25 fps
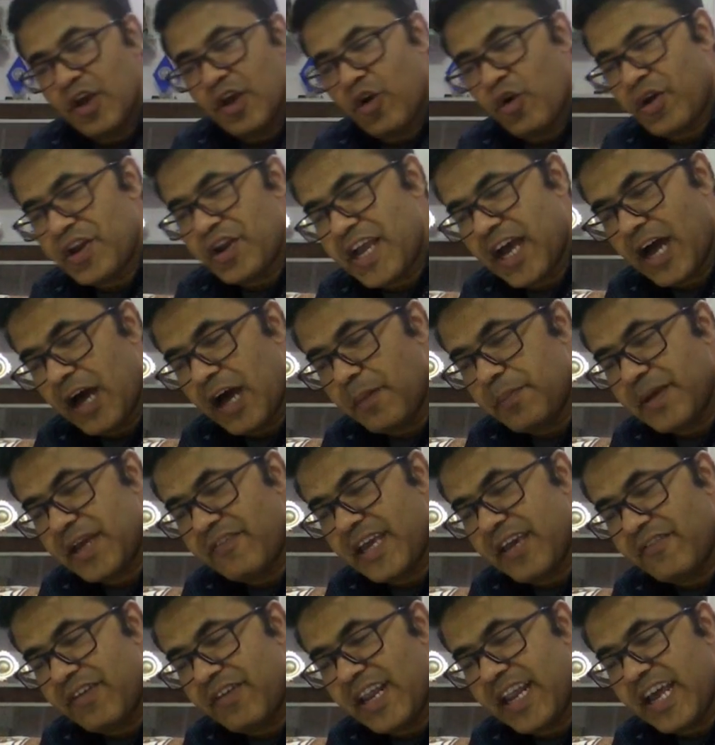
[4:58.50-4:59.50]
और यहाँ पे
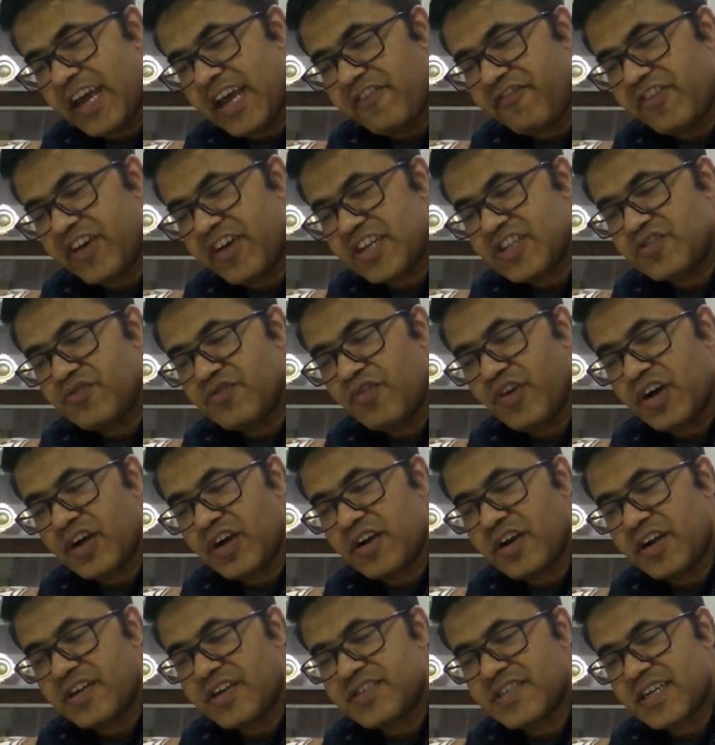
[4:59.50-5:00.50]
केवल एफ एक्स
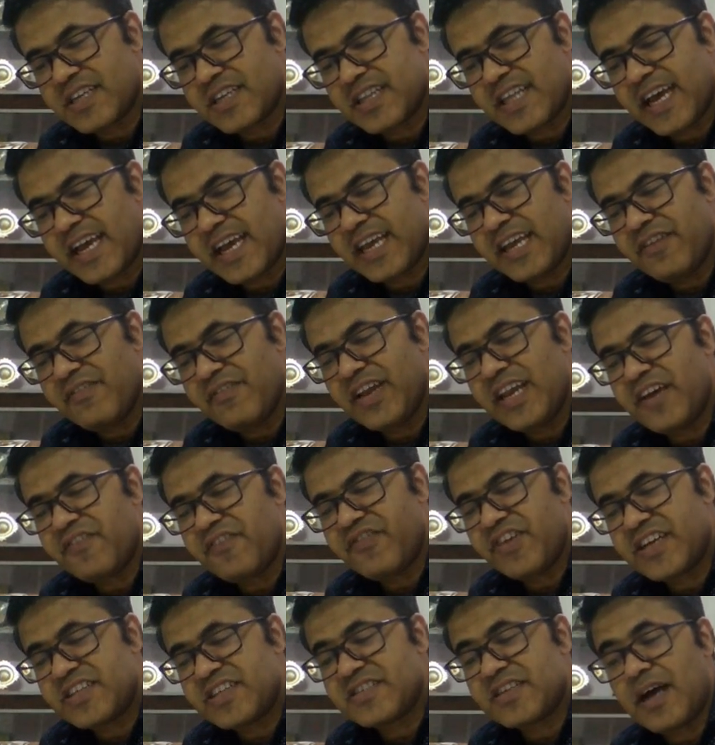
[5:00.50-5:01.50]
वर्क कर सकता है केवल
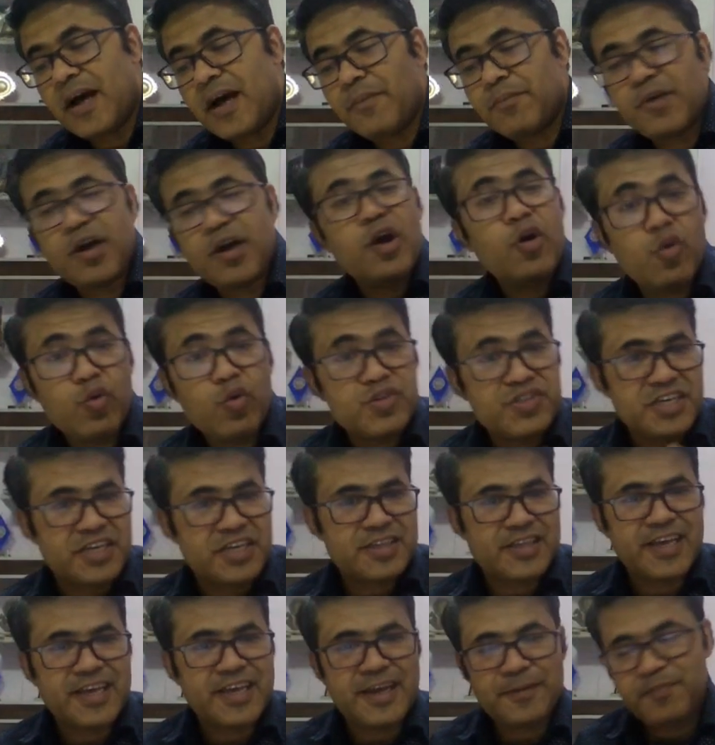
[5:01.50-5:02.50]
एफ एक्स काम का हो
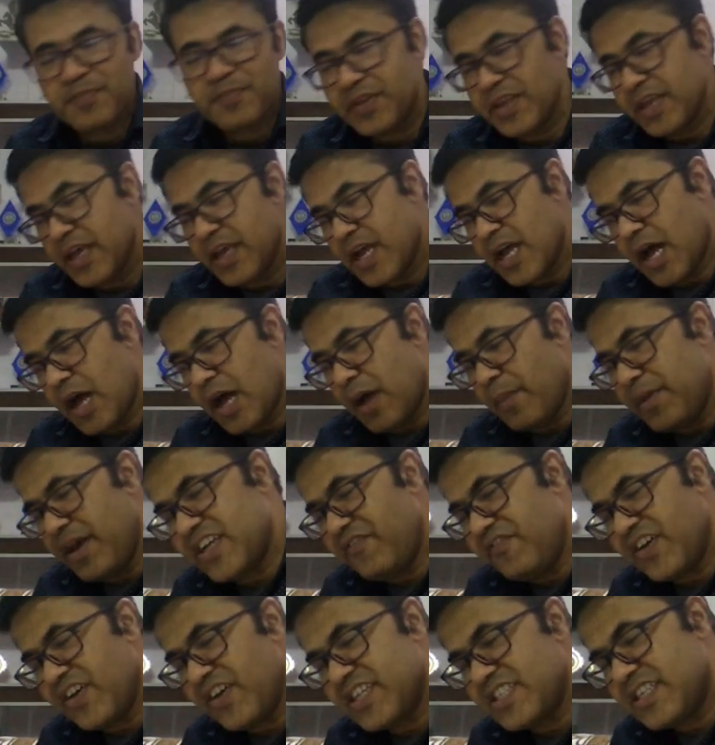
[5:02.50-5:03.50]
सकता है अब
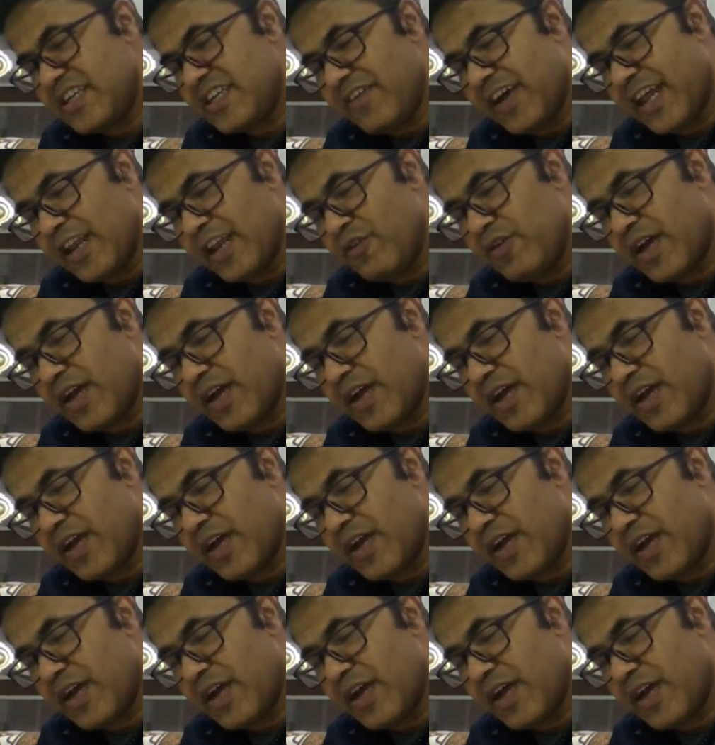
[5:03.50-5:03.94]
एफ एक्स की वैल्यू